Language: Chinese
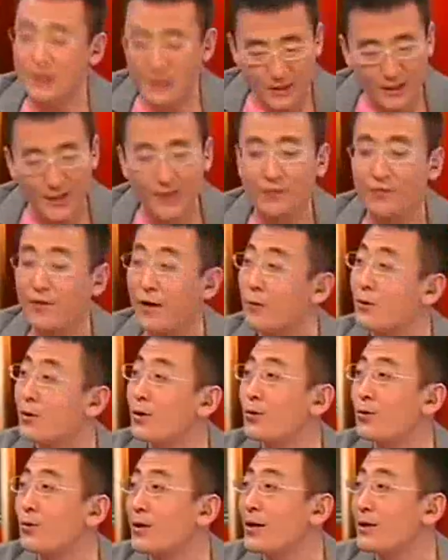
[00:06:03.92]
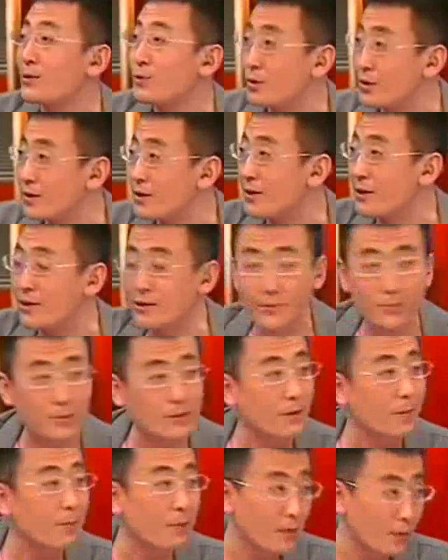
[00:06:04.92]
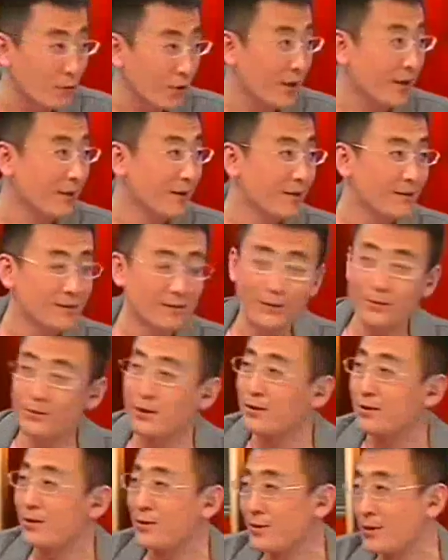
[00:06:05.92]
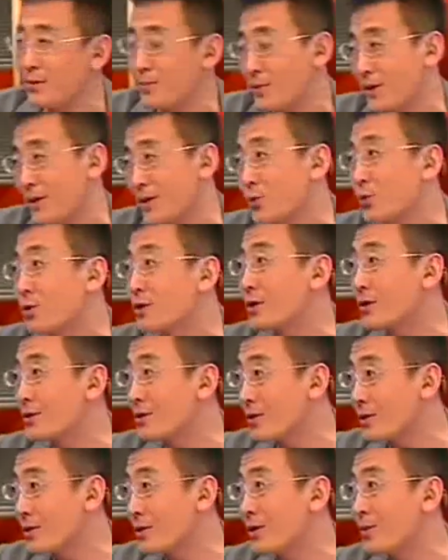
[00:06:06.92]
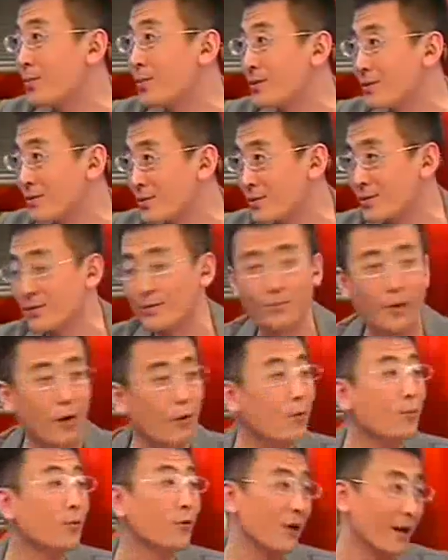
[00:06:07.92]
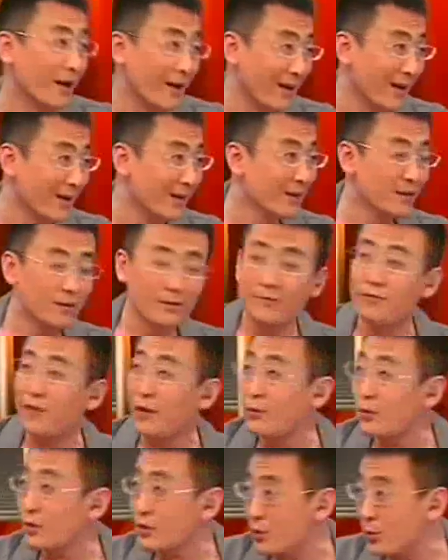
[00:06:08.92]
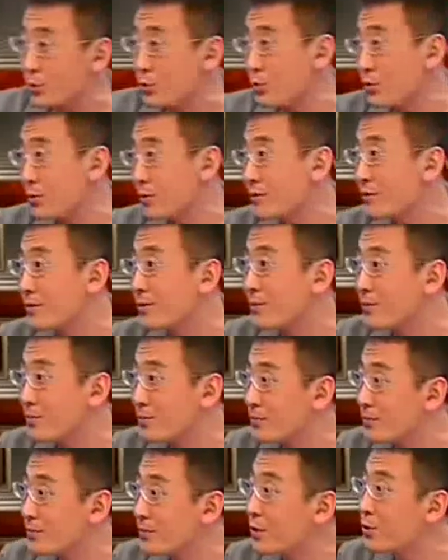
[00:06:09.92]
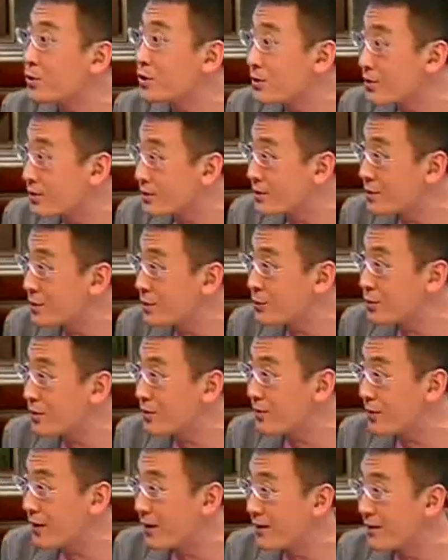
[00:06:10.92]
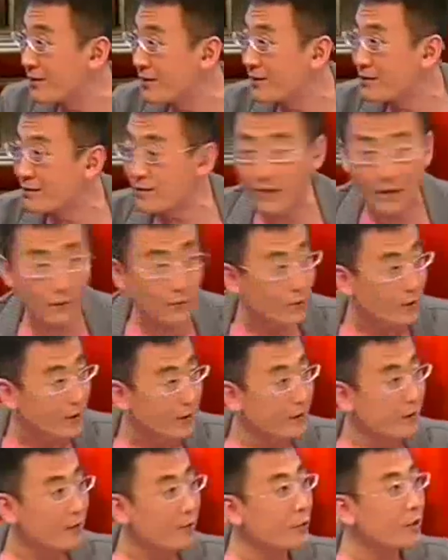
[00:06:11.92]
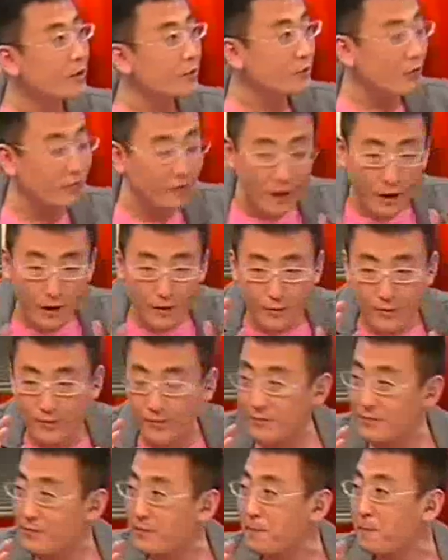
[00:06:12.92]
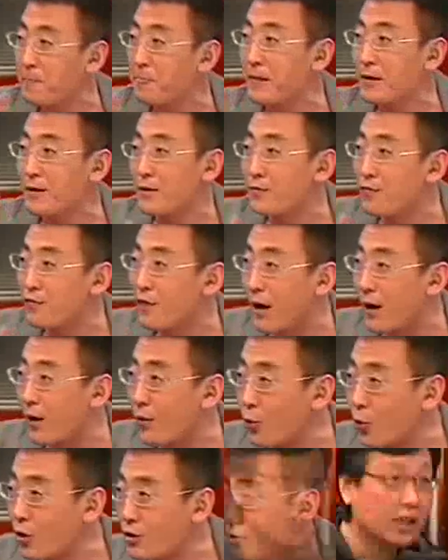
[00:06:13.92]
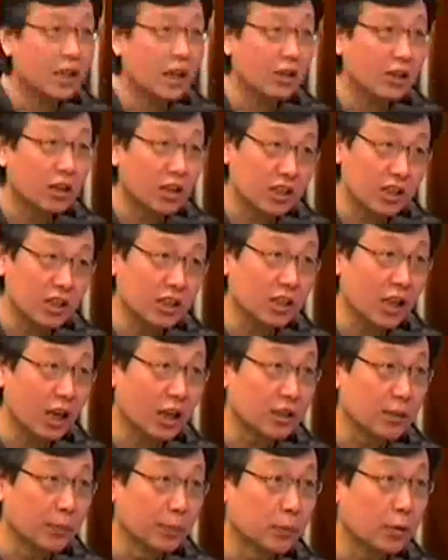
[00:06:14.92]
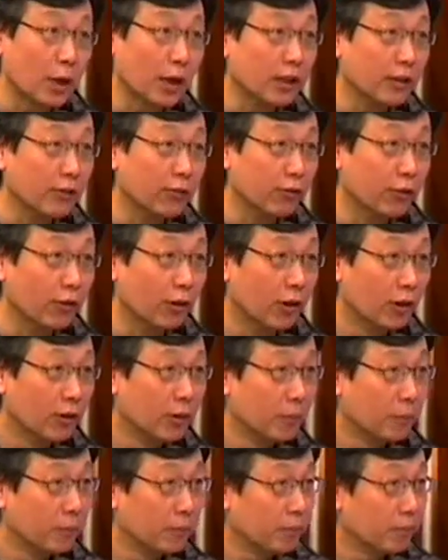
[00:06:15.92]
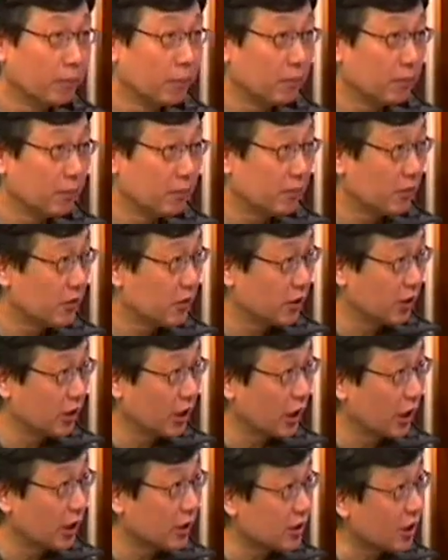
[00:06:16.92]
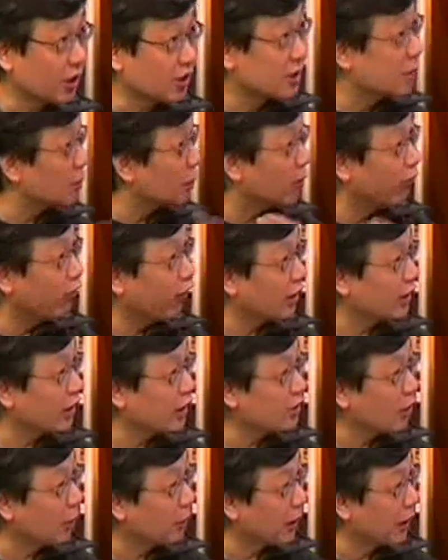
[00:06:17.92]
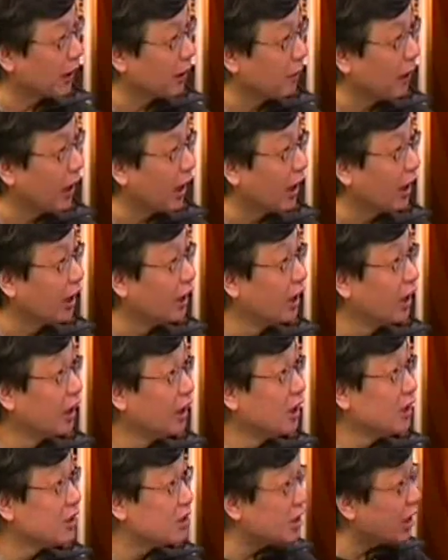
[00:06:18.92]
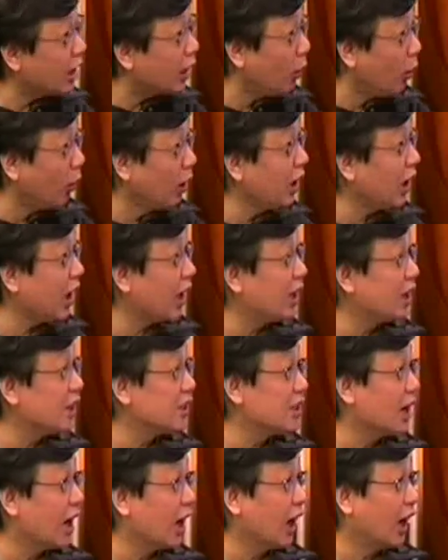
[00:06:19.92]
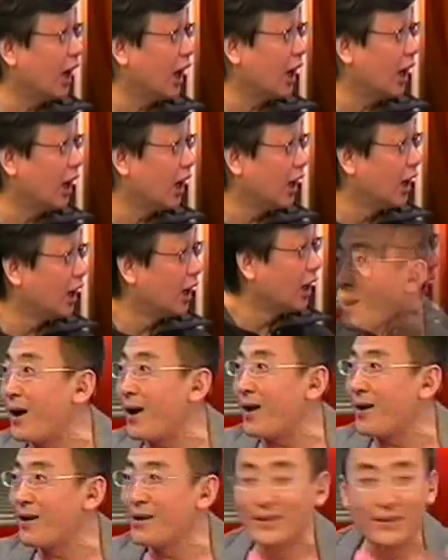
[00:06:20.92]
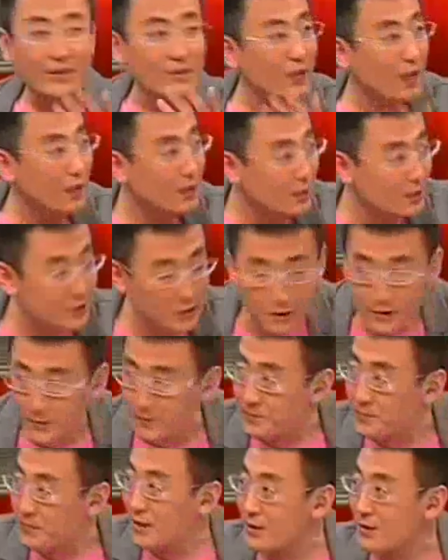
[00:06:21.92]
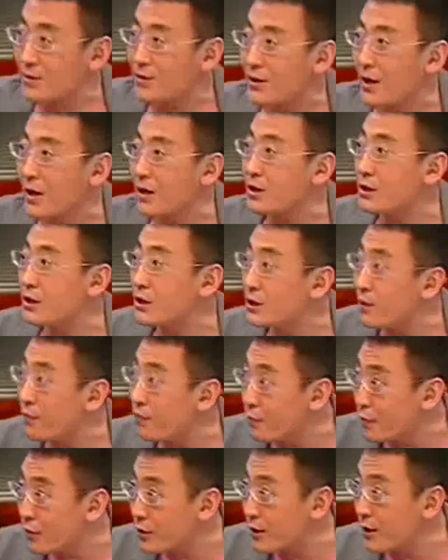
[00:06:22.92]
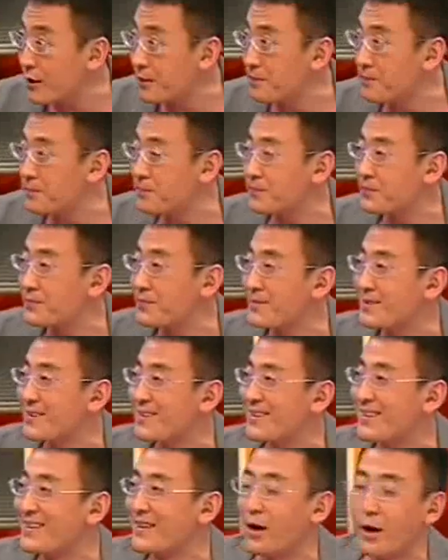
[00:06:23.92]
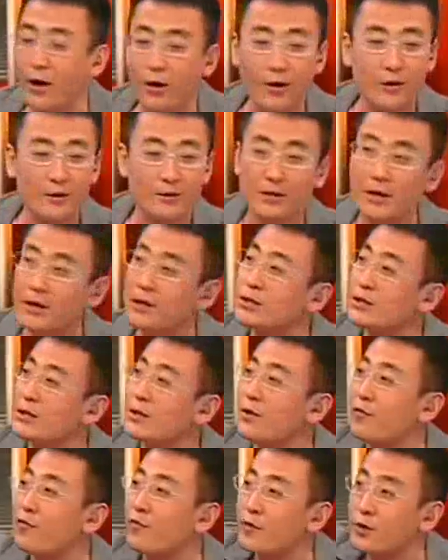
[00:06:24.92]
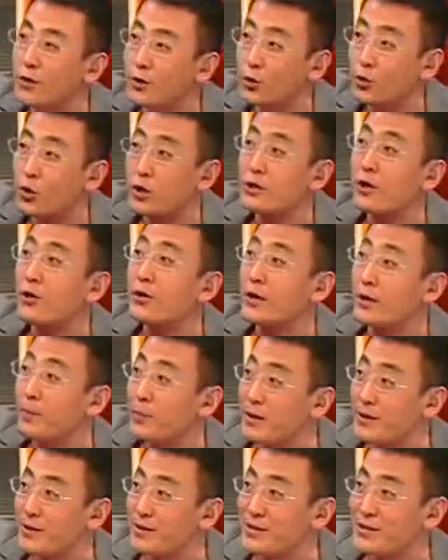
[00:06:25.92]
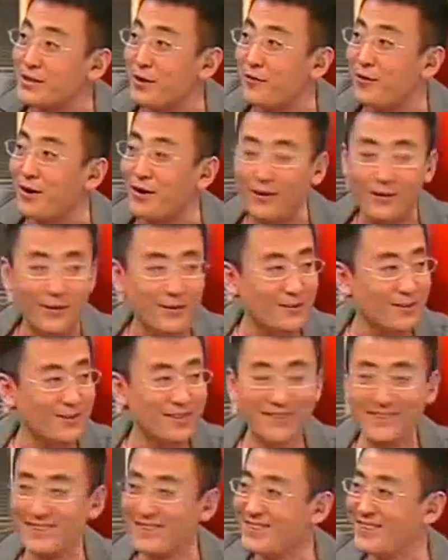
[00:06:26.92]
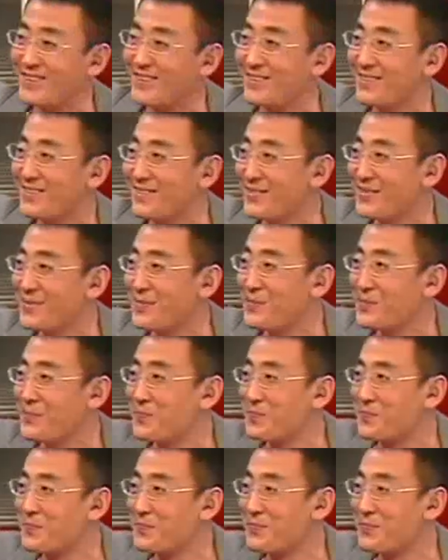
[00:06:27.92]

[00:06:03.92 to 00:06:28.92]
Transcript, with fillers: 理理解。法国公安最近也是比较崩溃，他他他，咱们很多事儿弄得他们忙活不过来啊。法国少女闹事儿了，你听说了吗？法国，我跟你说，法国哦，对，我记得，法国现在有个新娘子不穿衣服，就那个上次不是放了她照片了吗？哦、结婚了，人家伯母啊！啊，萨克结婚了，萨克齐的就你打马赛克的那个啊，萨克齐的夫人裸照也被上网了。也许他们警察觉